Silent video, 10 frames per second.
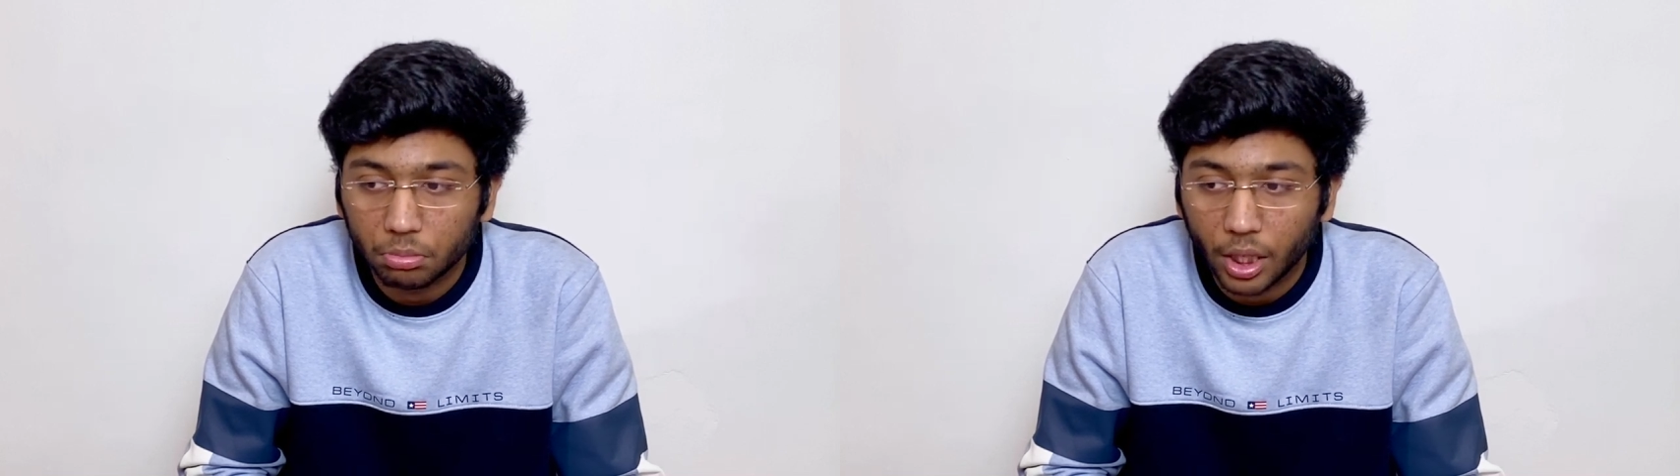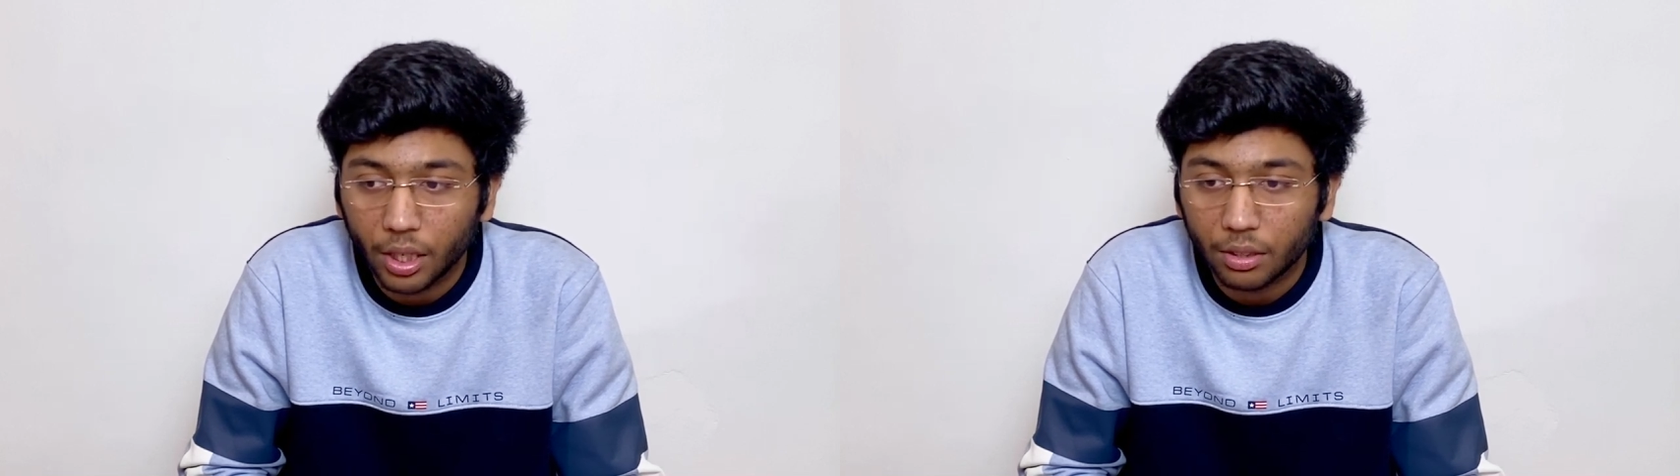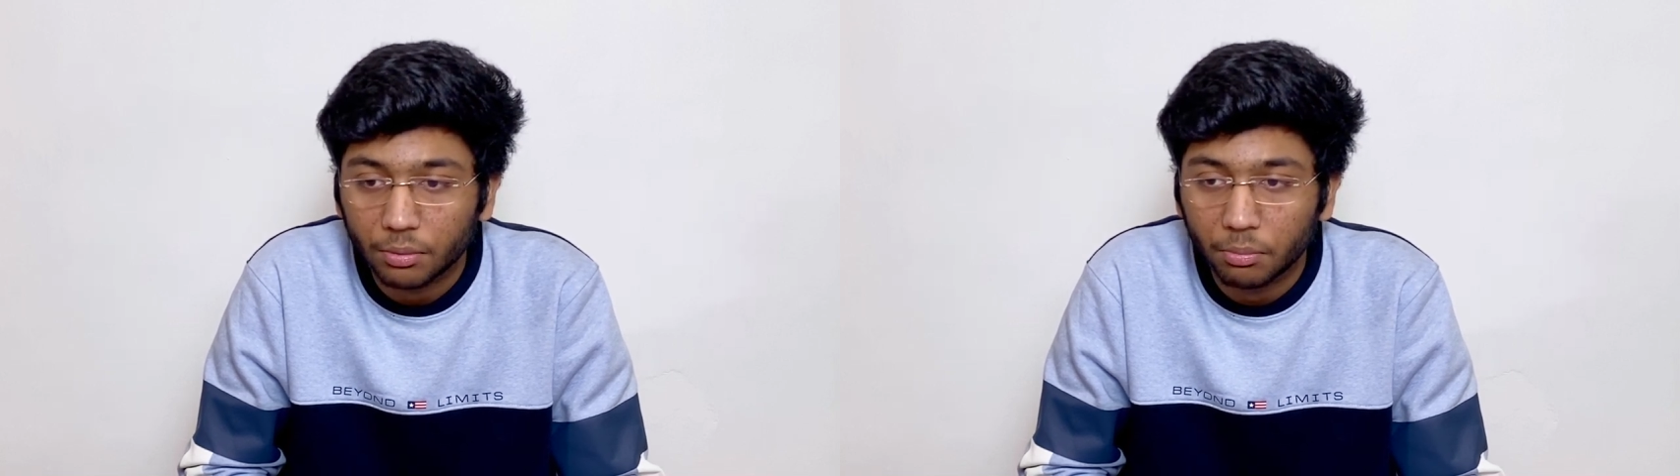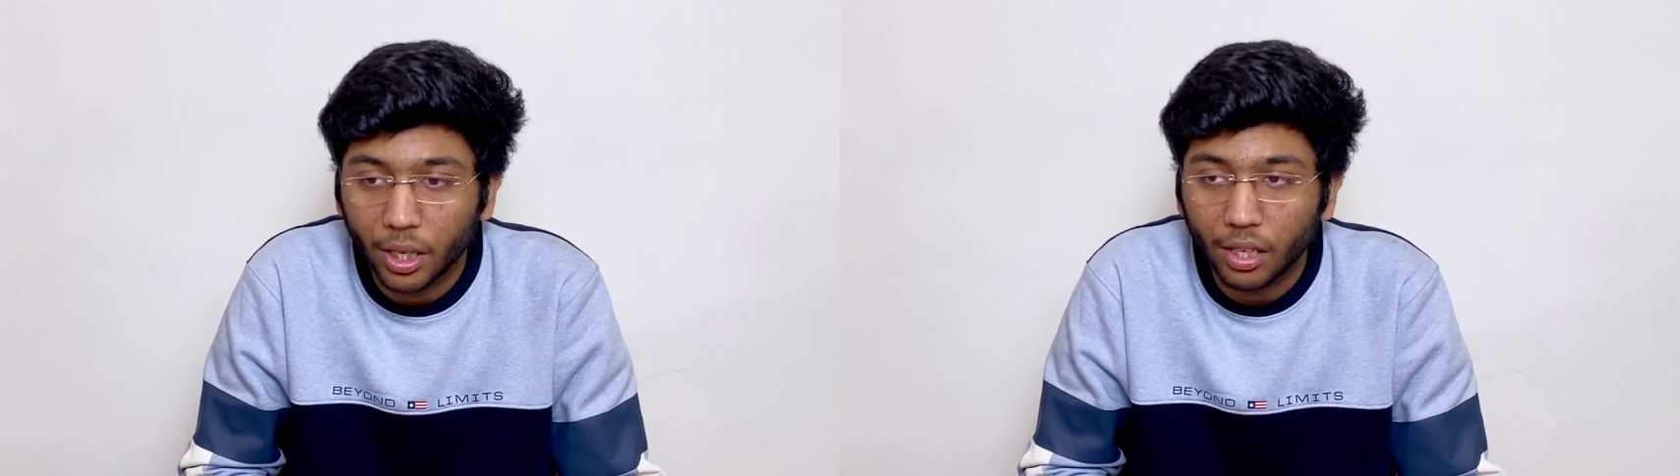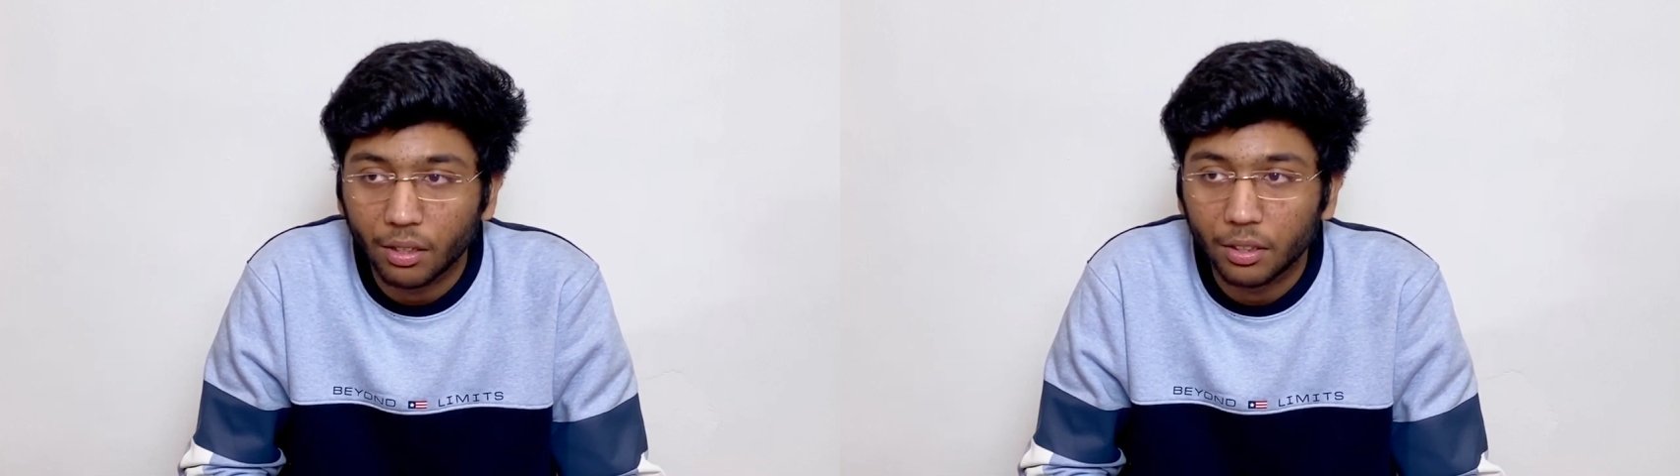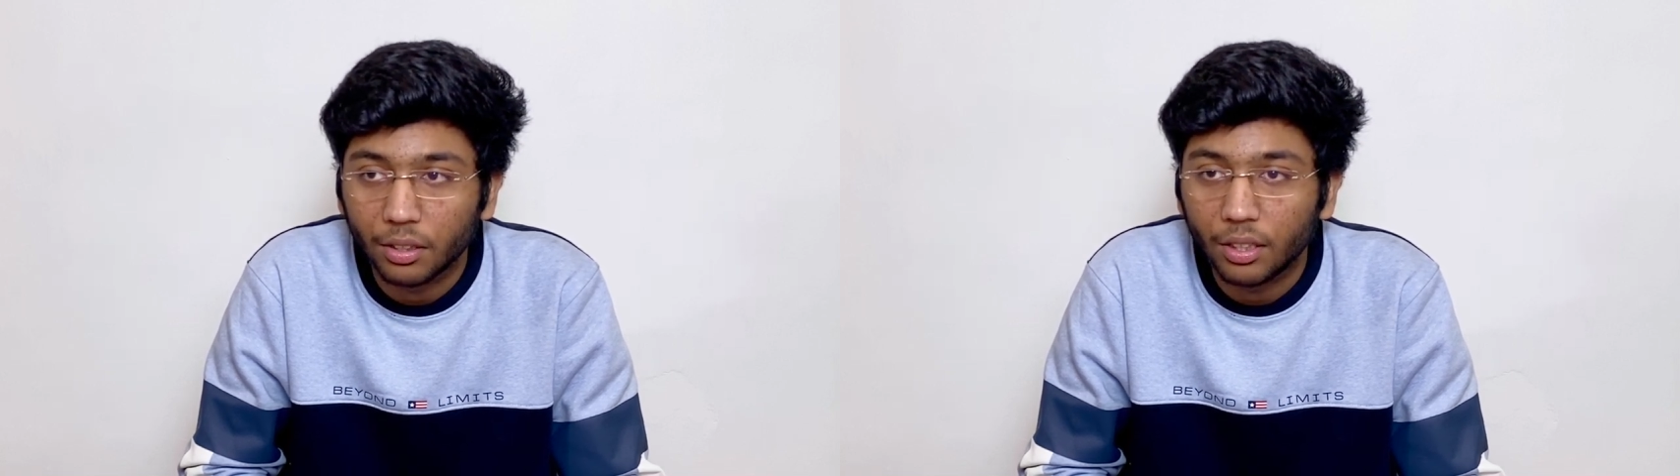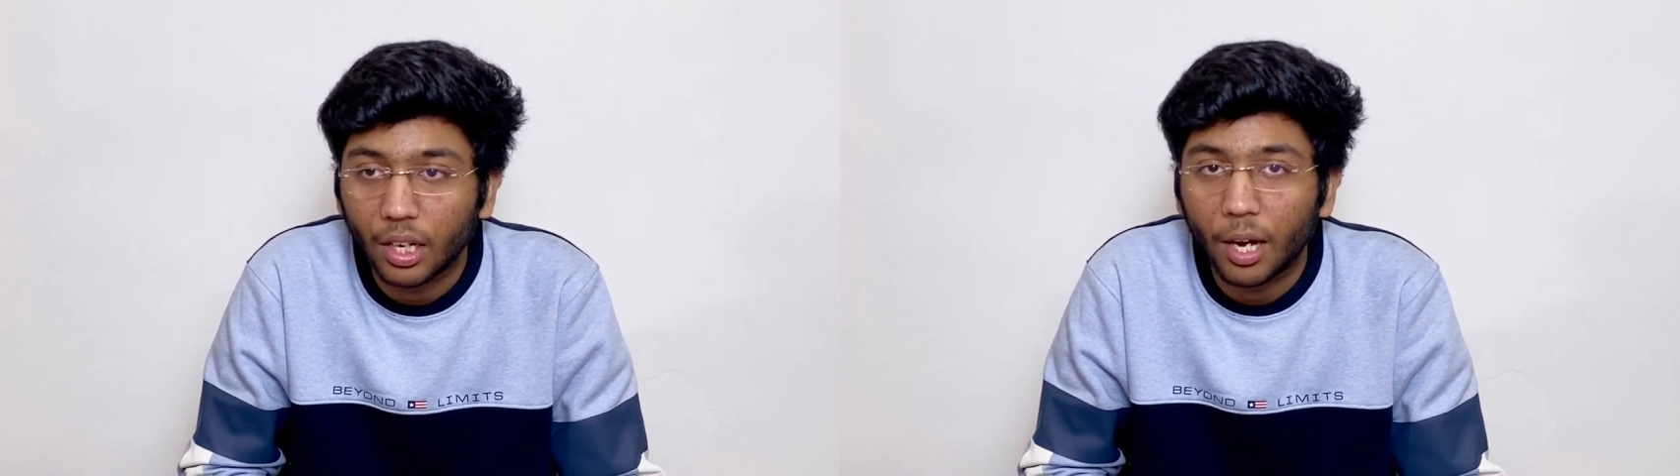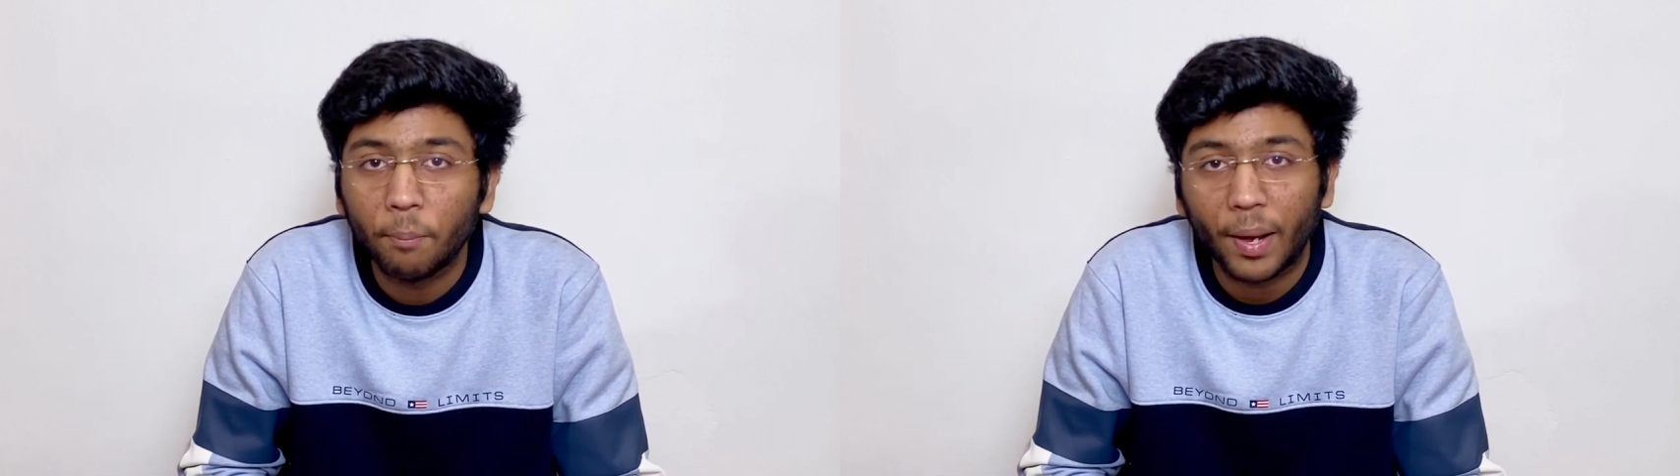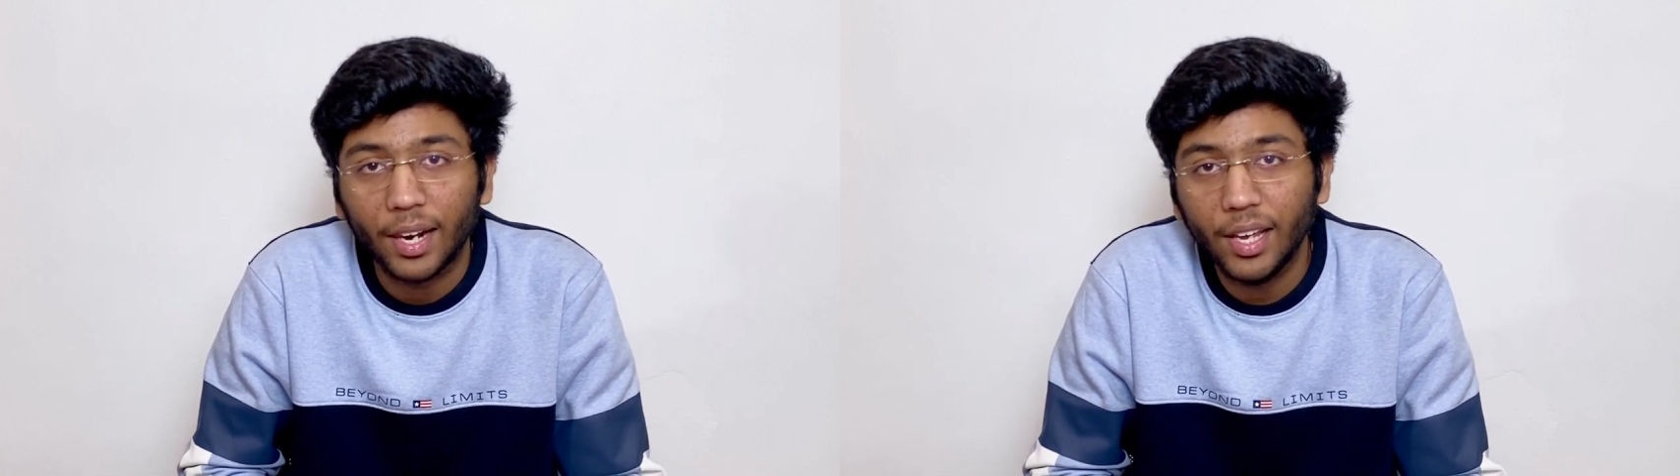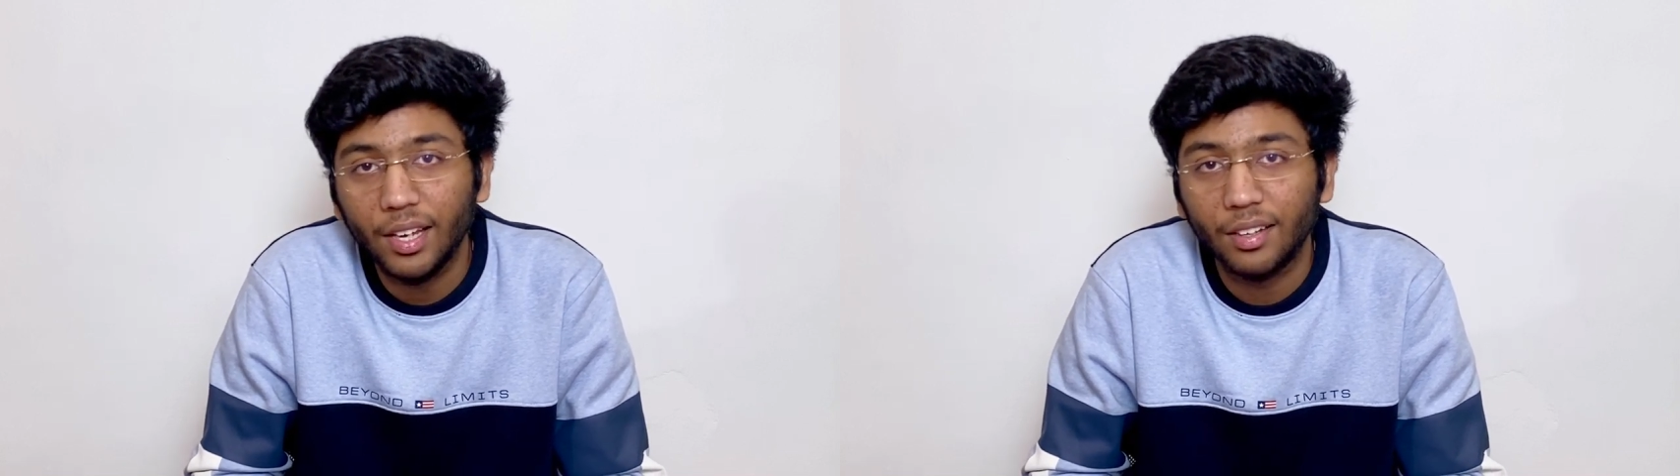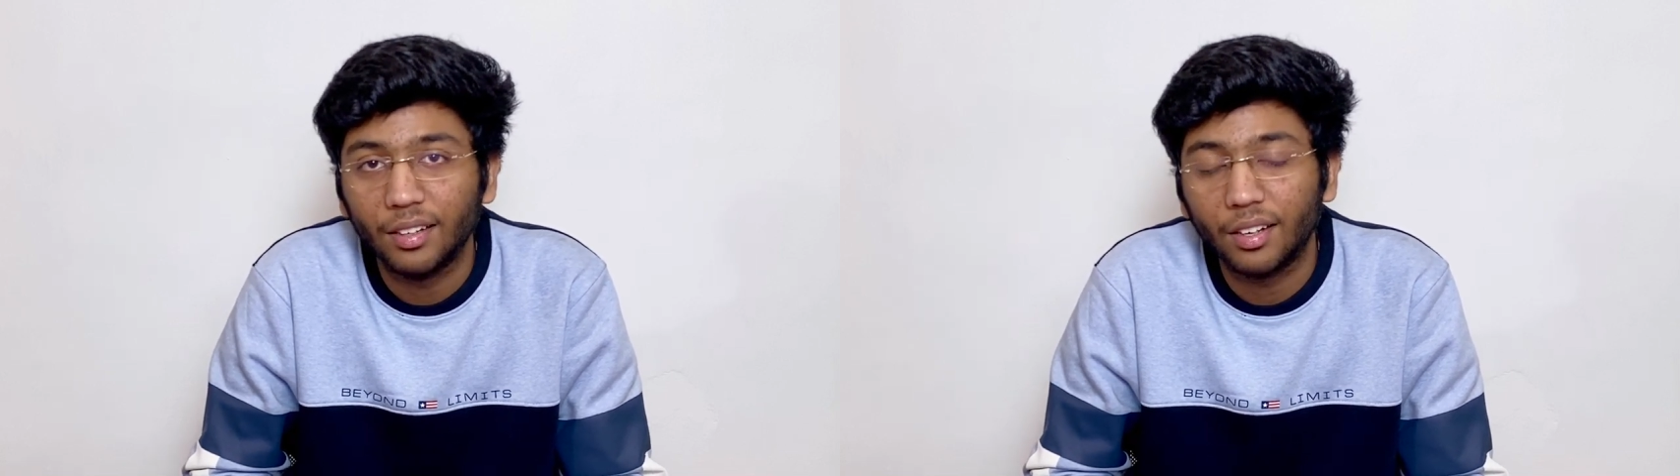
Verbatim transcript: है ना भाई हम पहले ही